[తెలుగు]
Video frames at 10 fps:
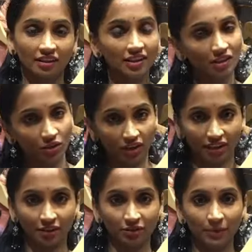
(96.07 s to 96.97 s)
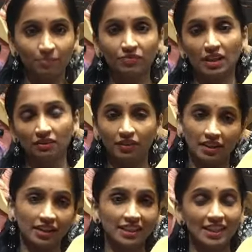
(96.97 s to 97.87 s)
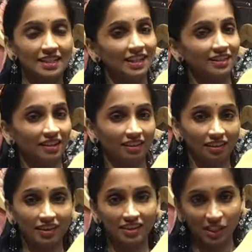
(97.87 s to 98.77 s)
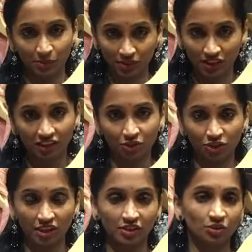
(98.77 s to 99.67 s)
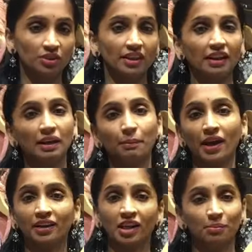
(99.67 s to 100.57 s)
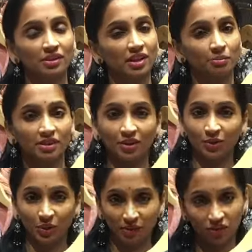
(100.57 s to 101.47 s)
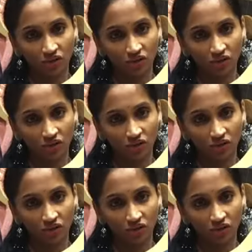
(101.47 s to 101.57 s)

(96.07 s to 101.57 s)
అనేది లొకేట్ అయ్యింది ఫర్దర్ డీటెయిల్స్కి అయితే కింద డిస్క్రిప్షన్ చెక్అవుట్ చేయొచ్చు లేదంటే పైన కనిపిస్తున్న నెంబర్స్లో కూడా మీరు